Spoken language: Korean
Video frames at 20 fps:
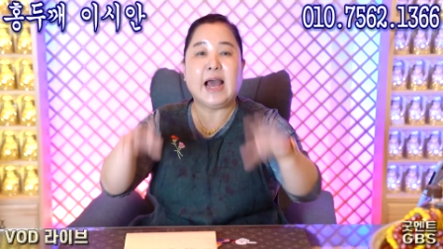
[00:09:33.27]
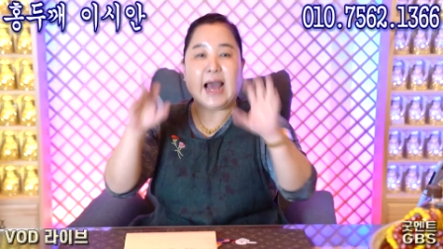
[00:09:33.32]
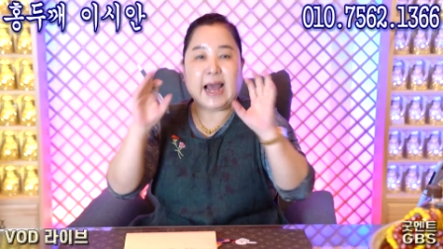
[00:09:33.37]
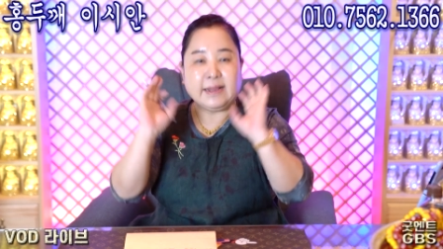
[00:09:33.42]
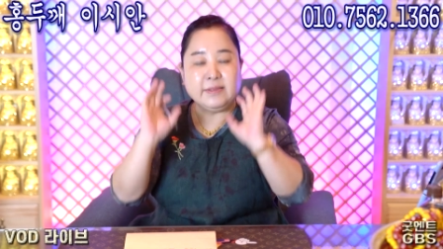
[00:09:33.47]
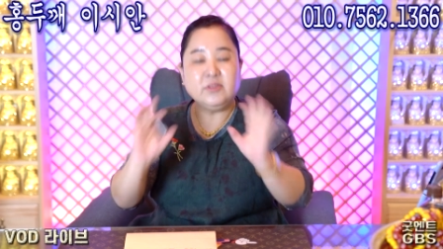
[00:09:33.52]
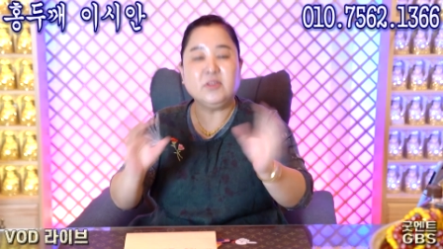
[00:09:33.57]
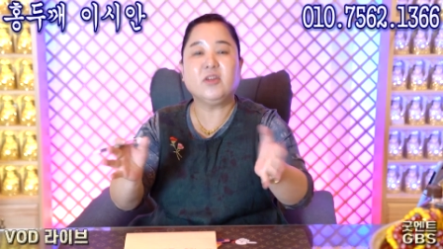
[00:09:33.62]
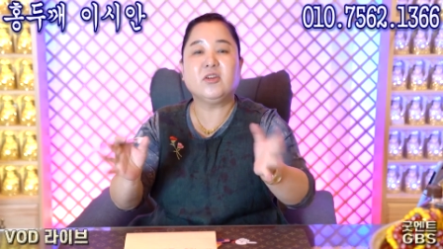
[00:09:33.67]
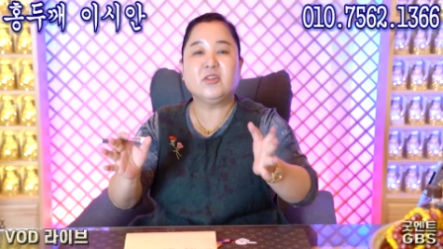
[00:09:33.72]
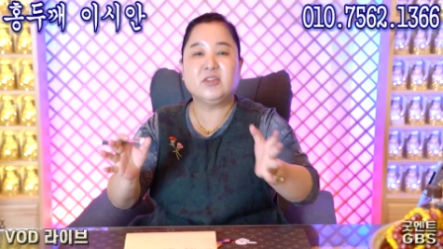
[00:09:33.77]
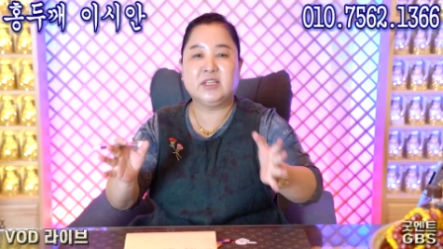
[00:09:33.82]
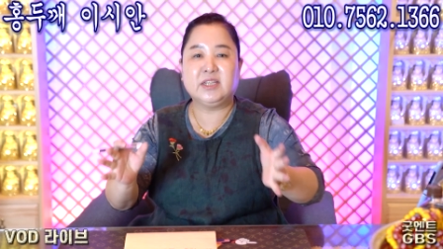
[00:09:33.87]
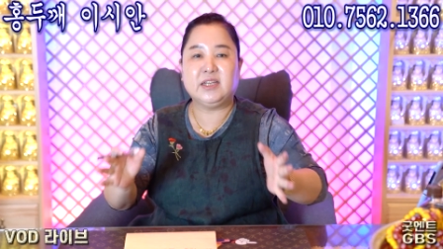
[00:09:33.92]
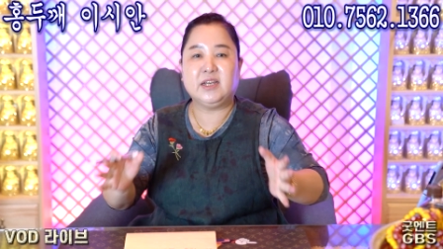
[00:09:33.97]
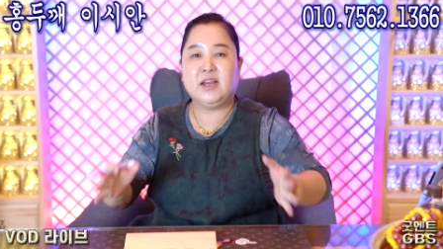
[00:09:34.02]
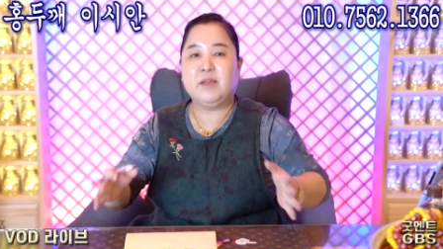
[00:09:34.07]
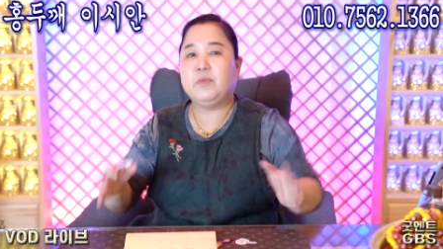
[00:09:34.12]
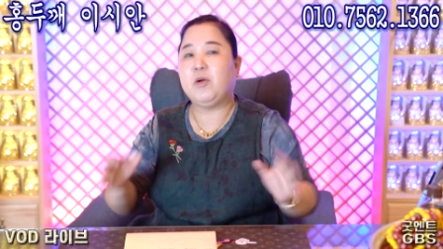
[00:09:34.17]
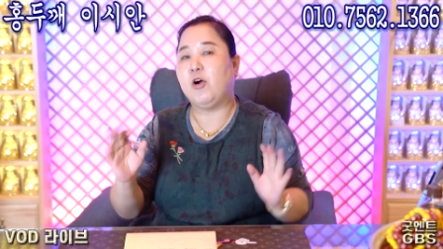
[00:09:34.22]
안
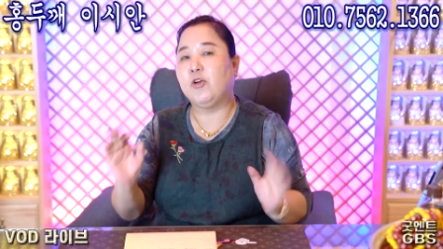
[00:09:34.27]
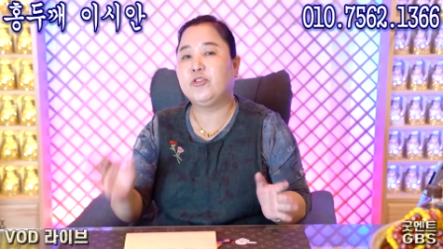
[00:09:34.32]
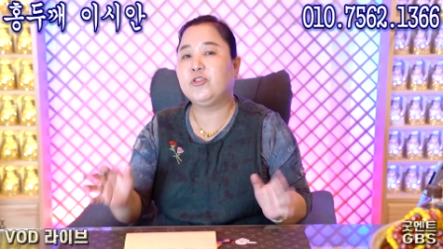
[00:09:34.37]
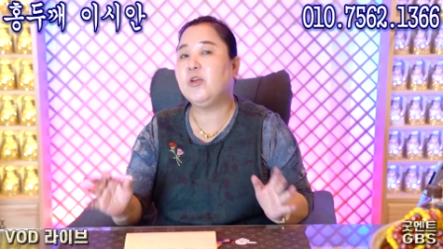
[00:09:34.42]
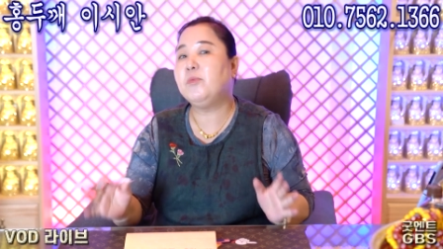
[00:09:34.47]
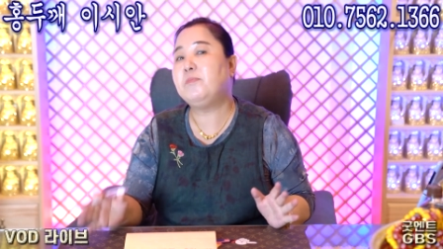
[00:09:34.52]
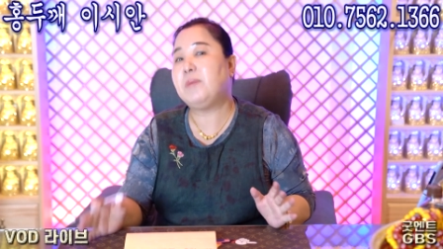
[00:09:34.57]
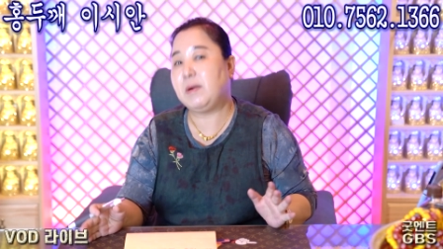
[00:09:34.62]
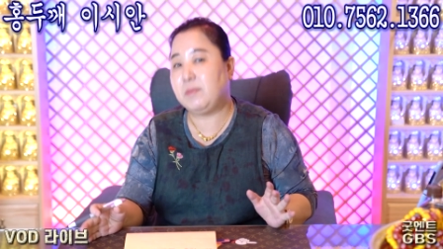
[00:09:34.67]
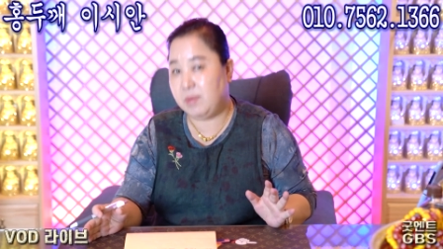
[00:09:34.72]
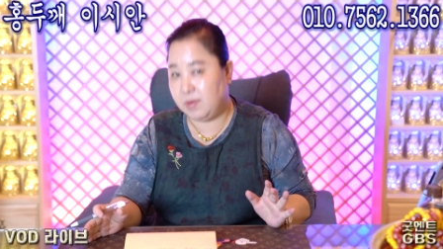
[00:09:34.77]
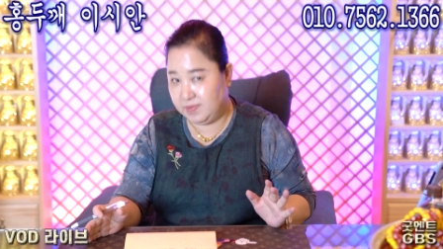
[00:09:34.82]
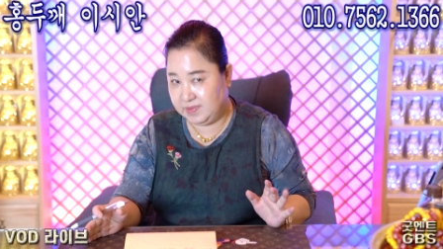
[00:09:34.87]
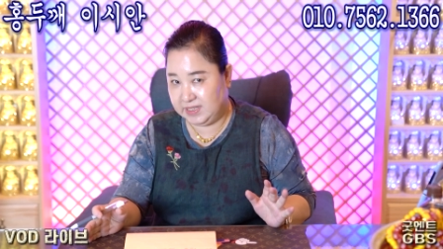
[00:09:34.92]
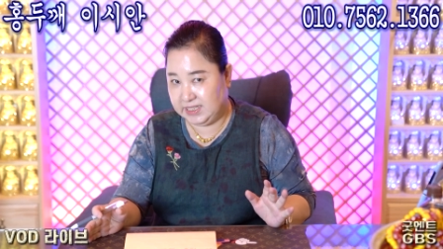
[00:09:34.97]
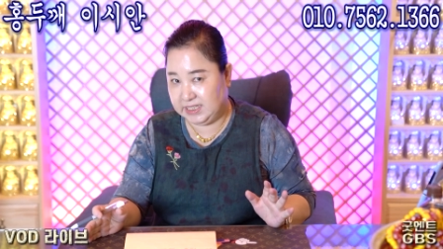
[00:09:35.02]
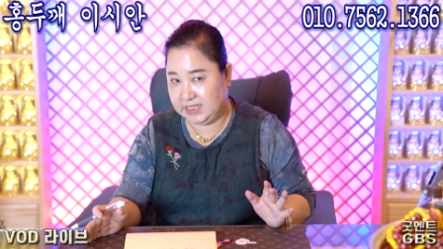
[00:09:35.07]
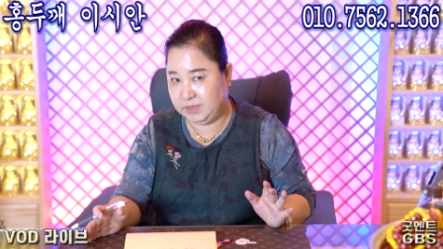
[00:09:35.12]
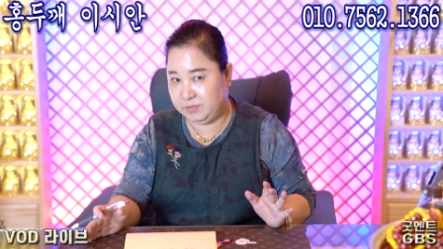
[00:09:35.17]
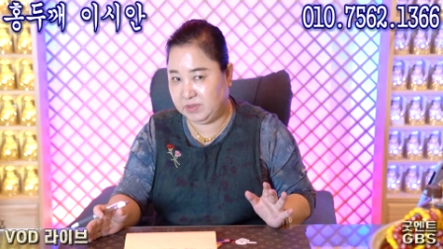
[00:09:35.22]
떨어뜨리려면 어떤 방법을
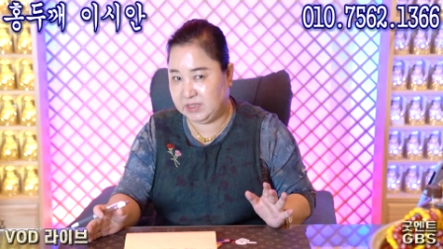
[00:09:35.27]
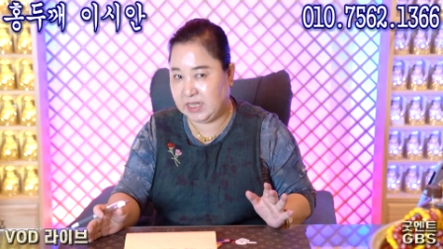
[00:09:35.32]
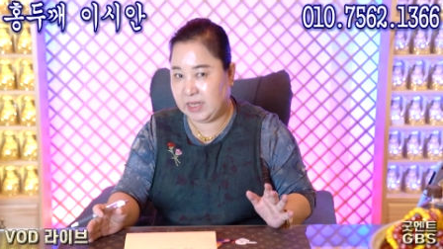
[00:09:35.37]
쓰시면